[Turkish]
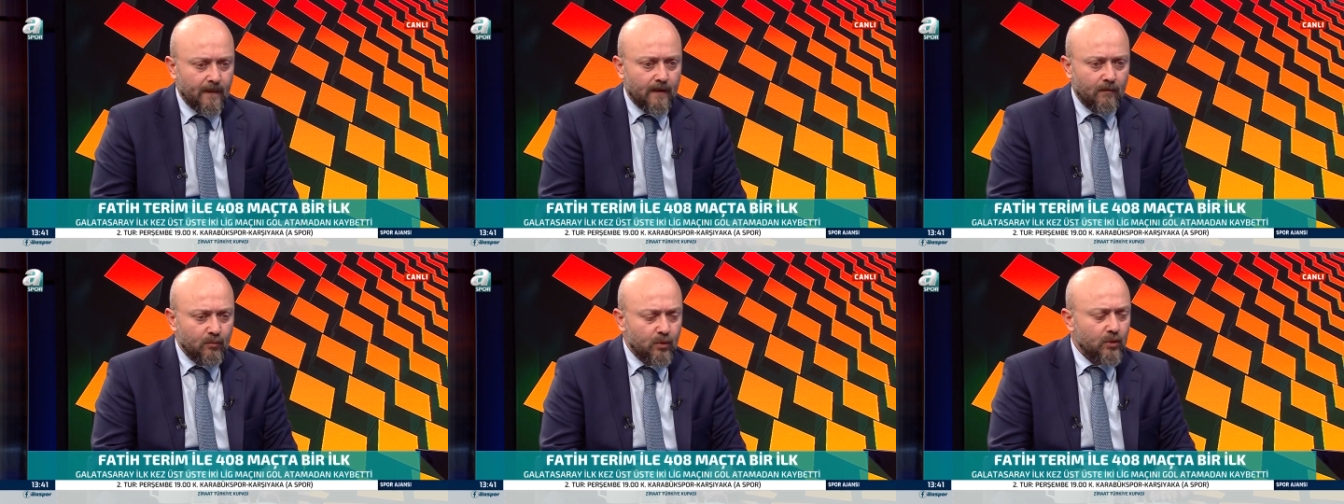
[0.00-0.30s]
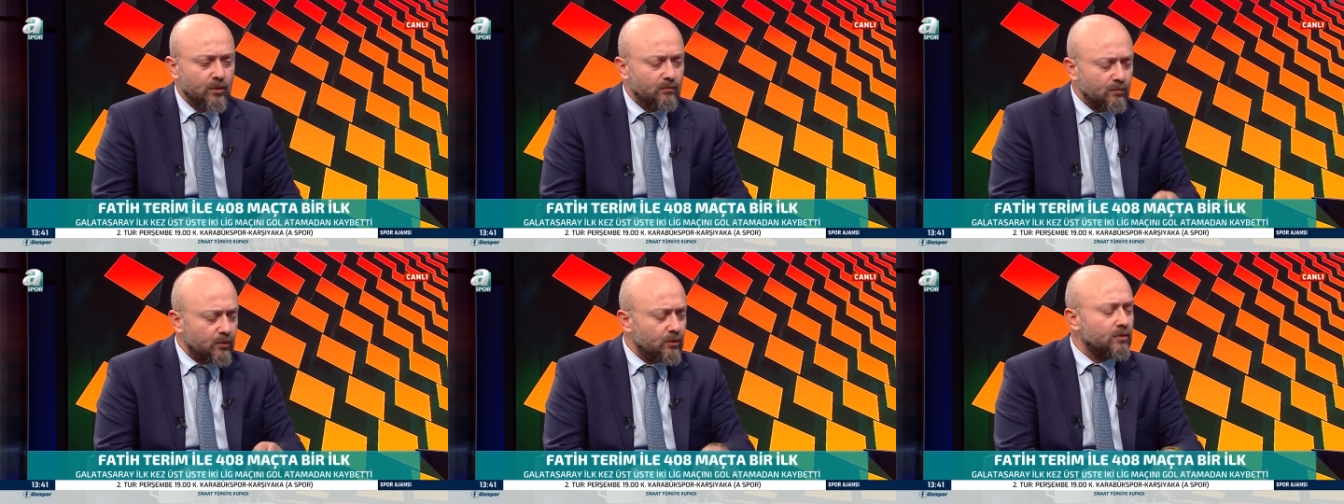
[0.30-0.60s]

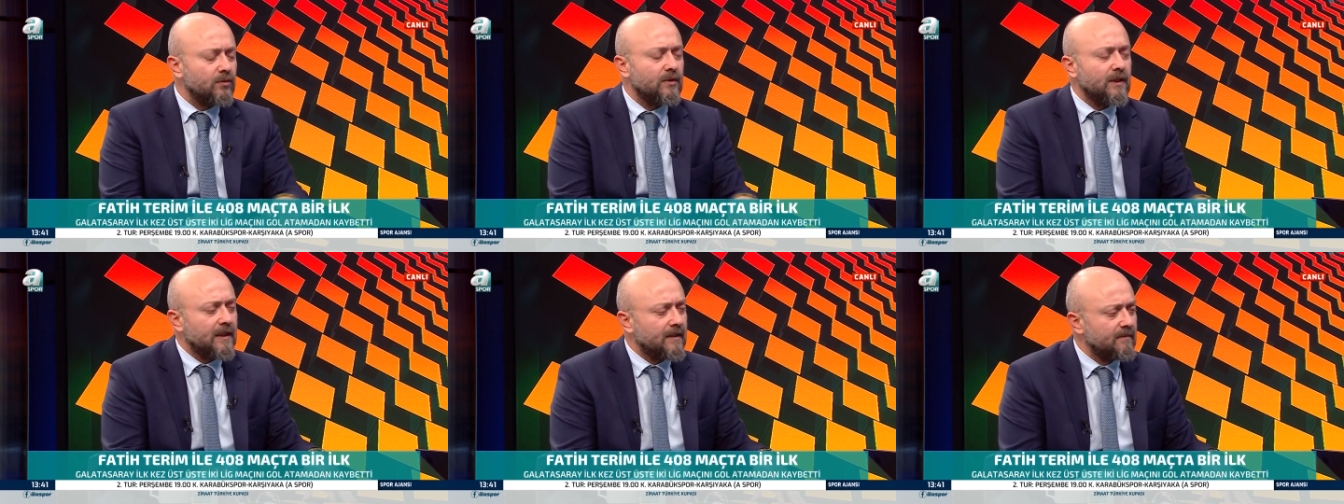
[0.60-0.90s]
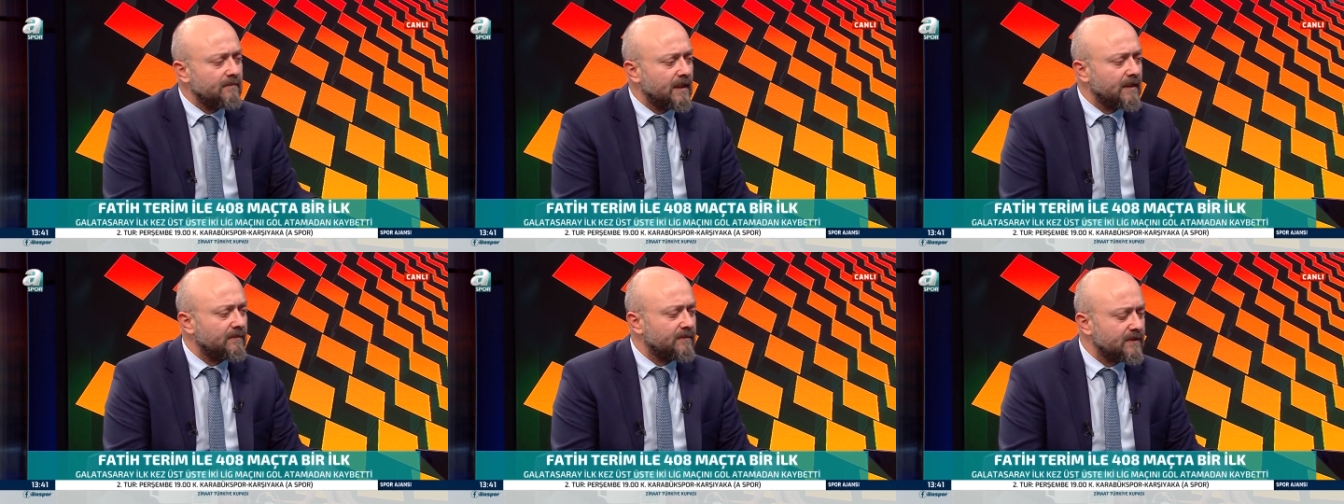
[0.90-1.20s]
bugün bütün
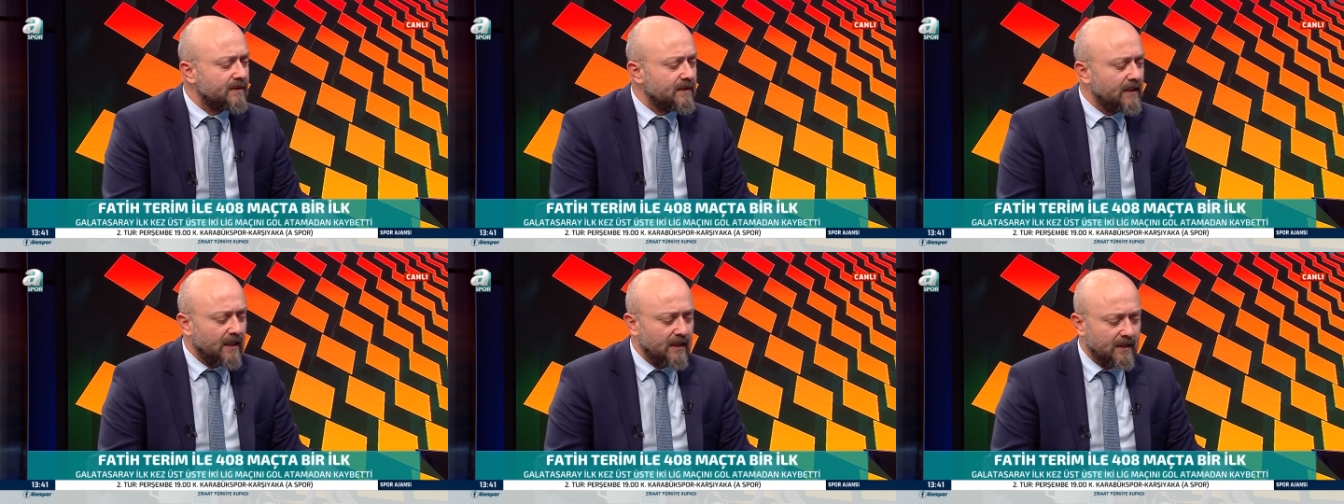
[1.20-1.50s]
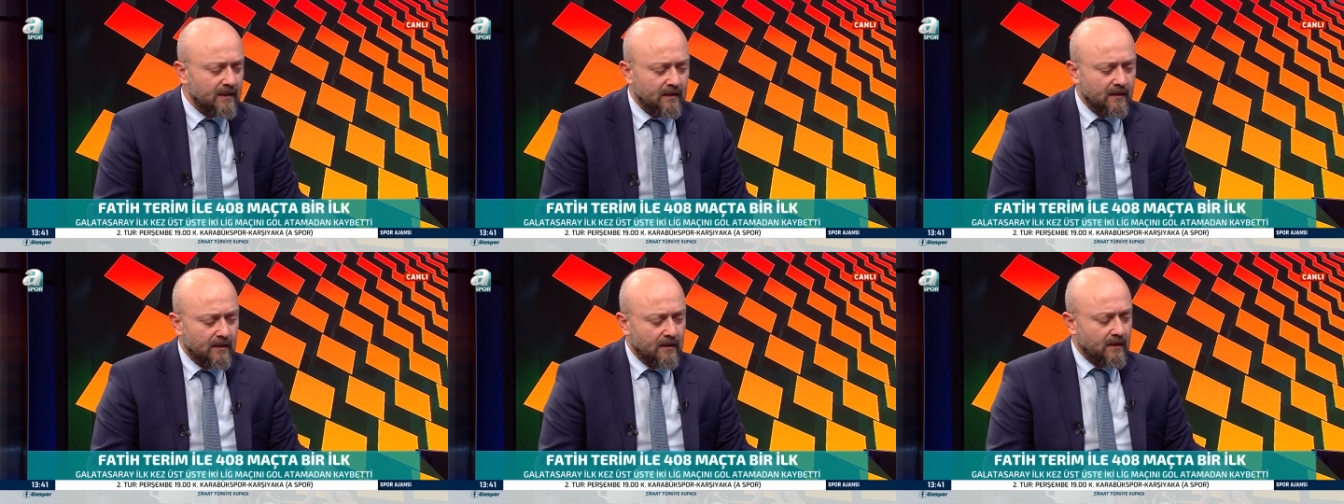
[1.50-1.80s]
takımlarımız
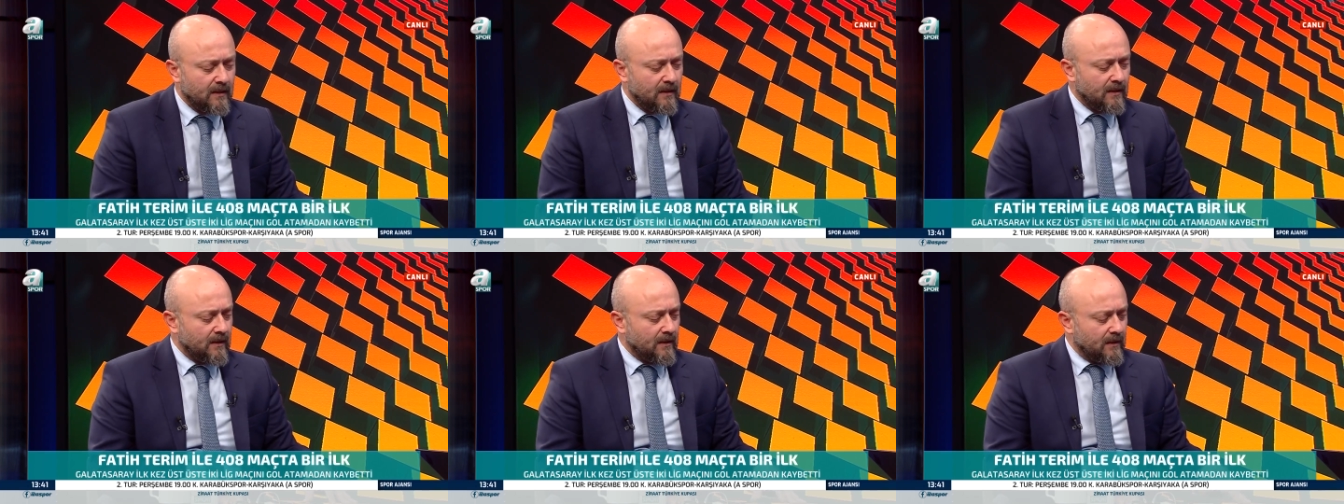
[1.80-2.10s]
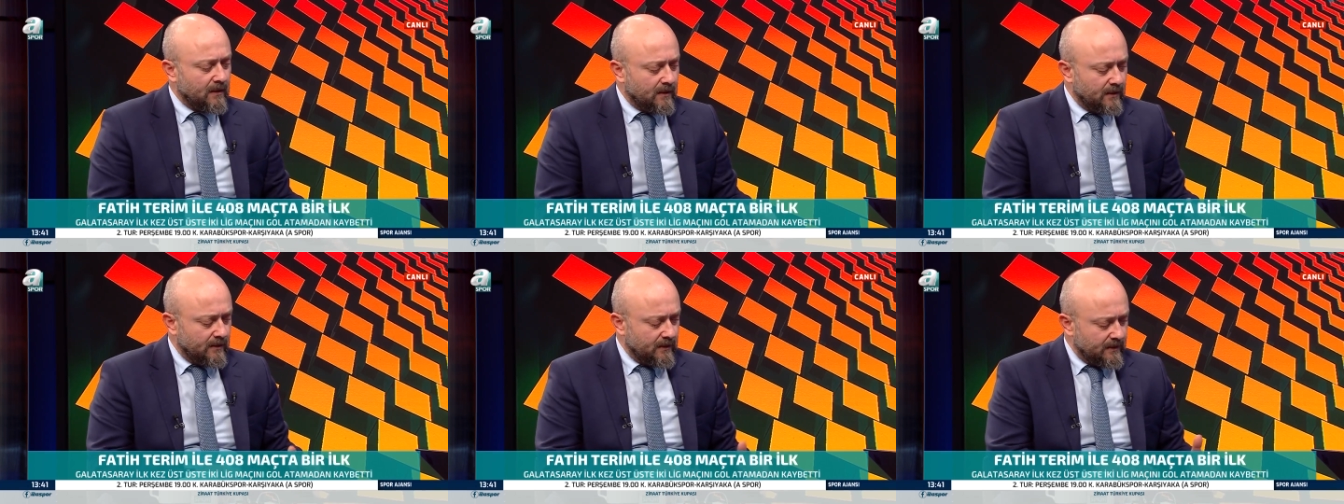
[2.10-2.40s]
dahil
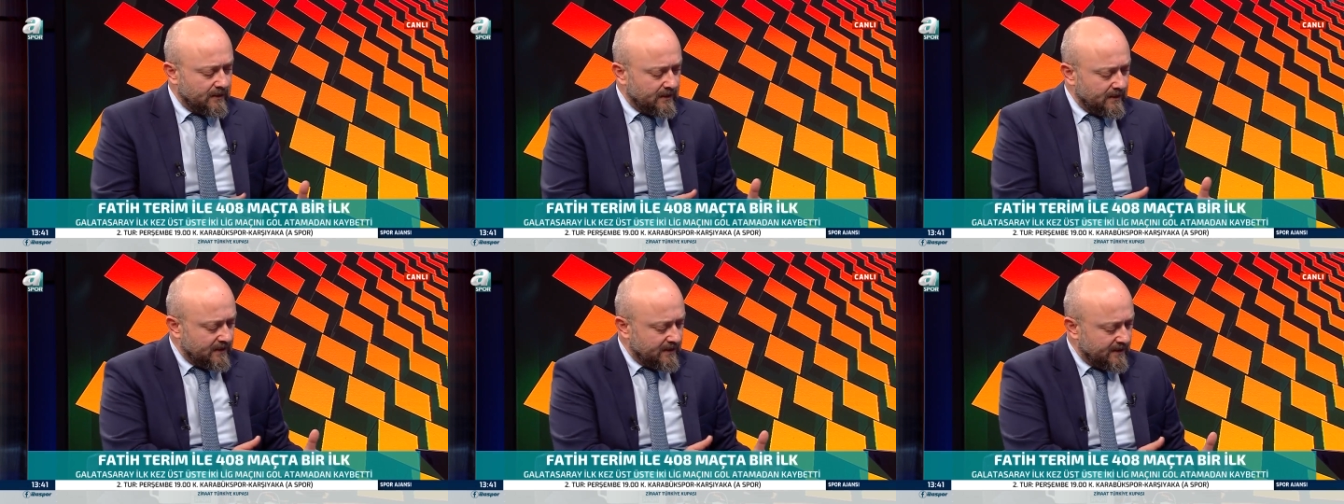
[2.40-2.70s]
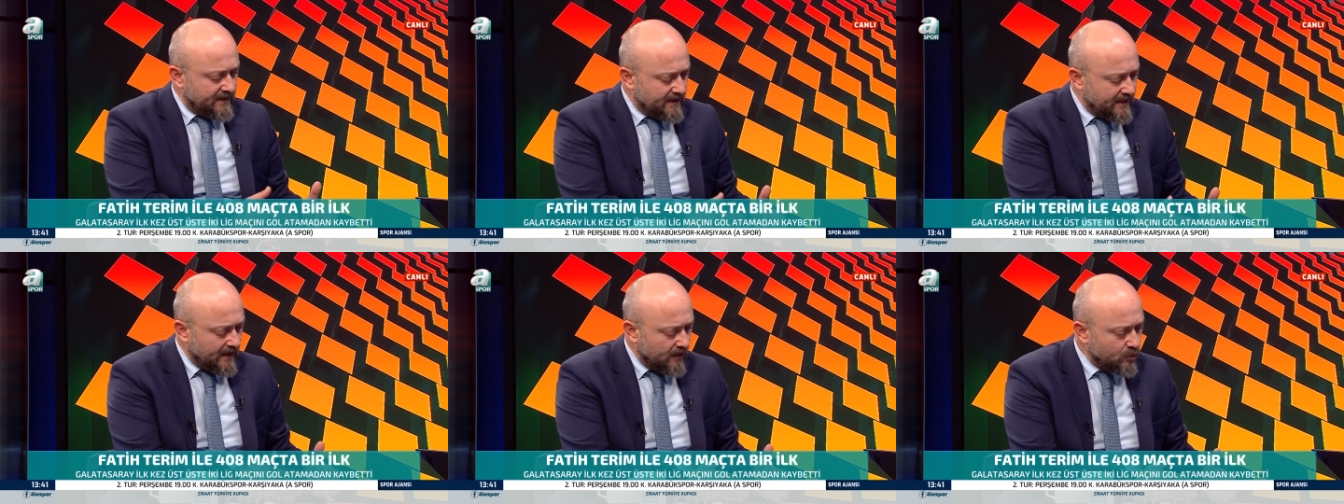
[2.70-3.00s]

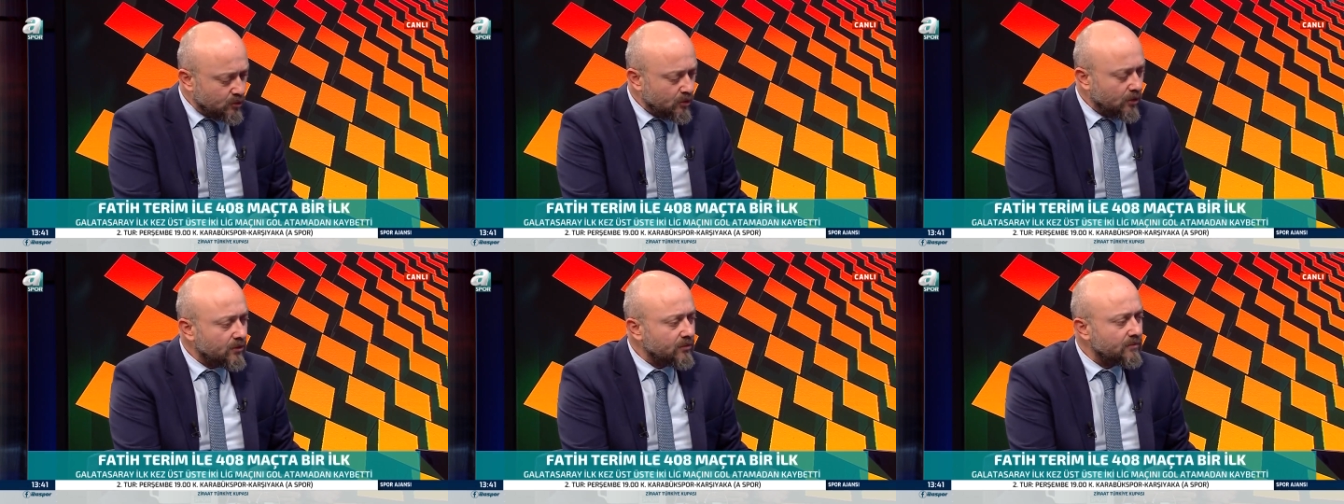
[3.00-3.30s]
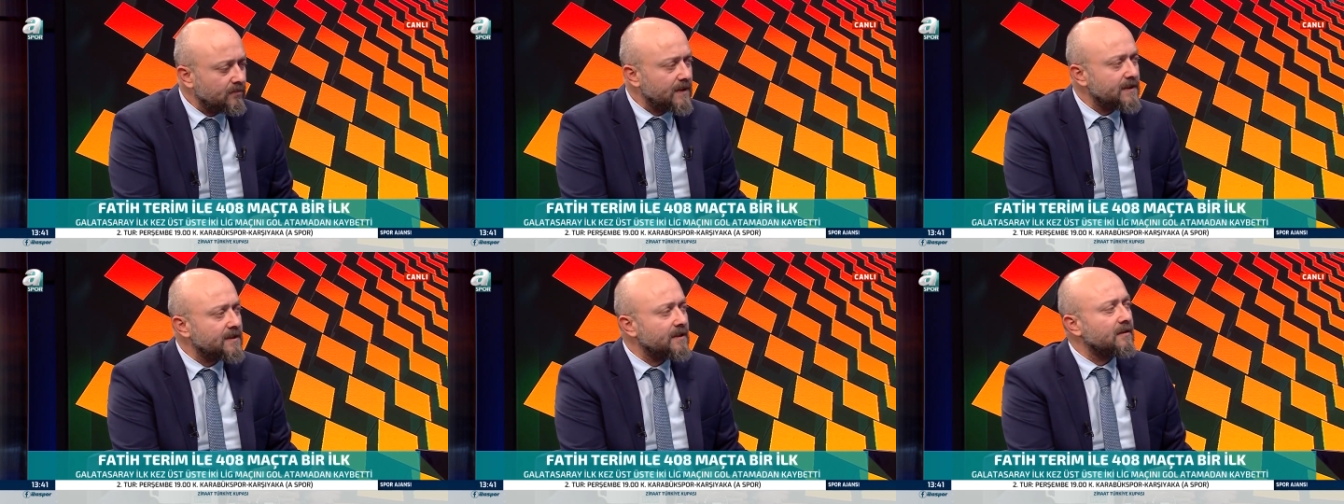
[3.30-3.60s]

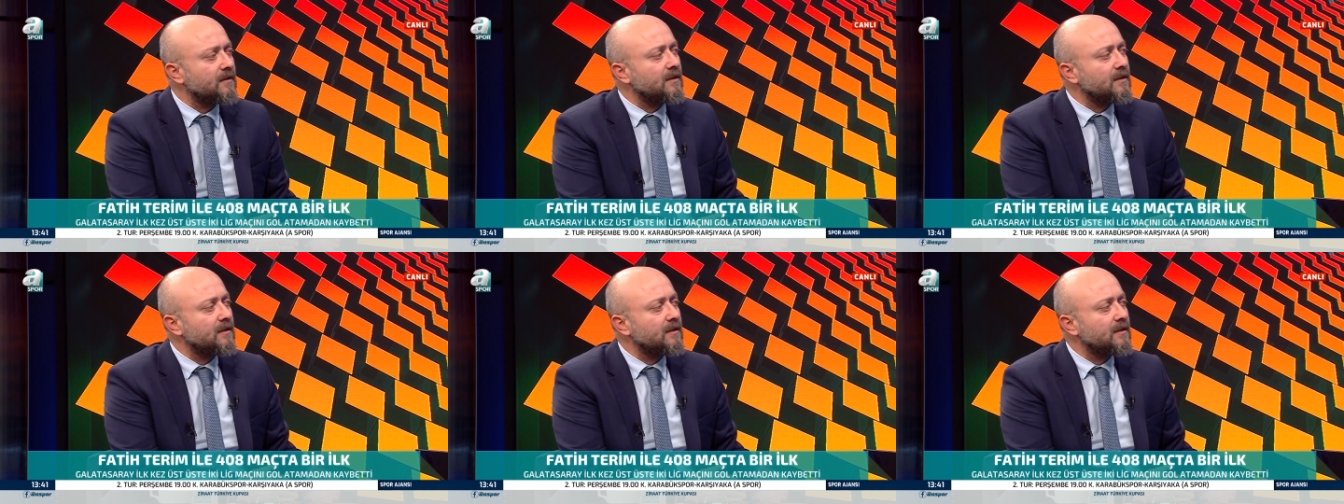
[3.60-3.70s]
sezon başı